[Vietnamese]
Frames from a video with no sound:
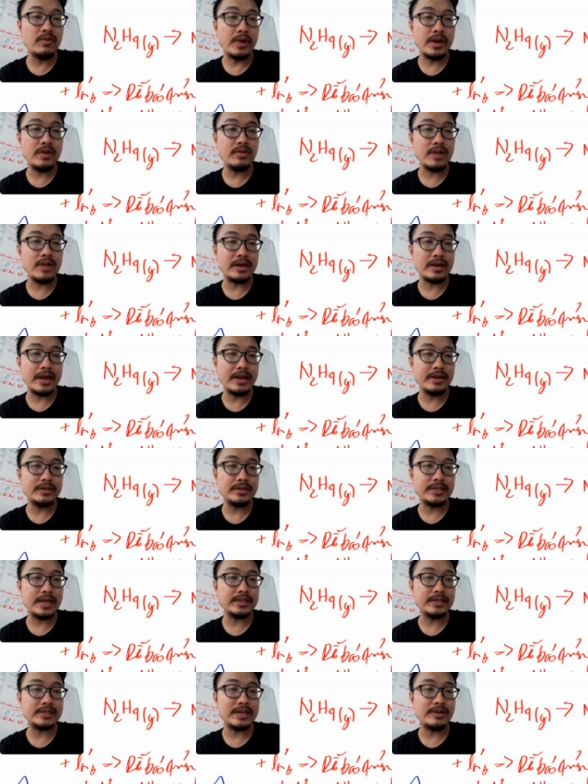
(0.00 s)
hủy của thằng này nó
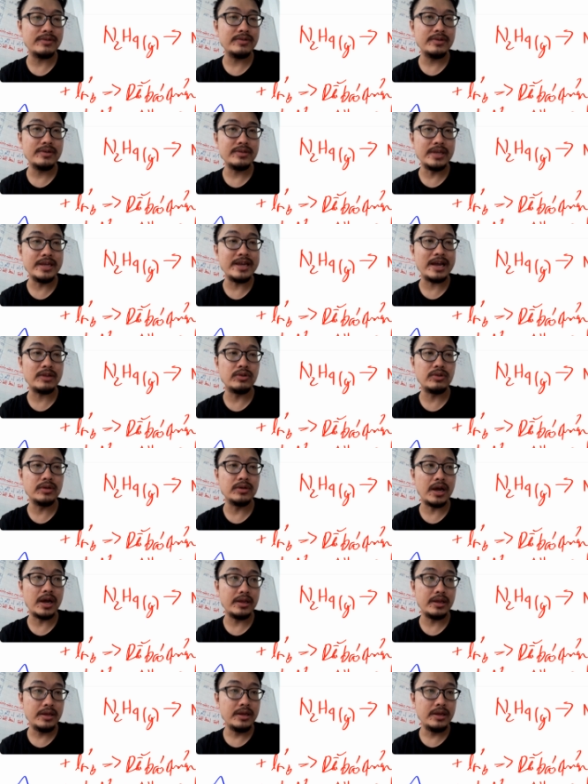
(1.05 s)
sẽ như sao diễn ra thuận
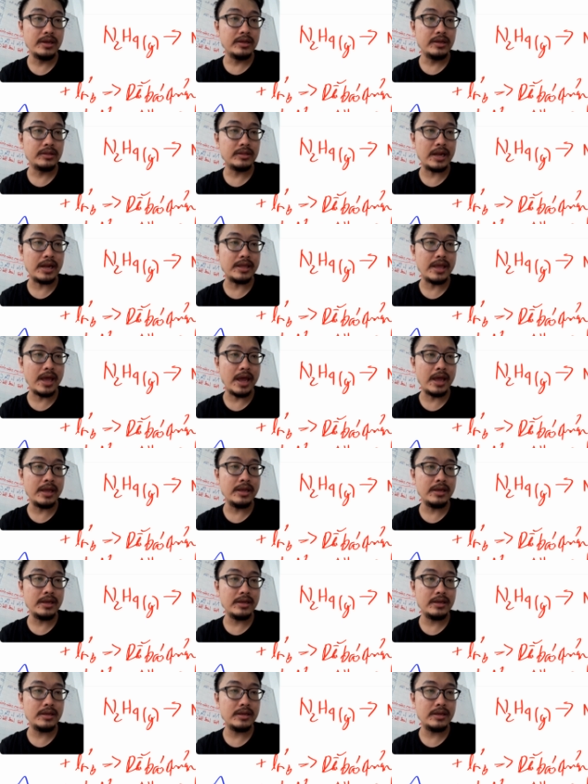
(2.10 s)
lợi tức là dễ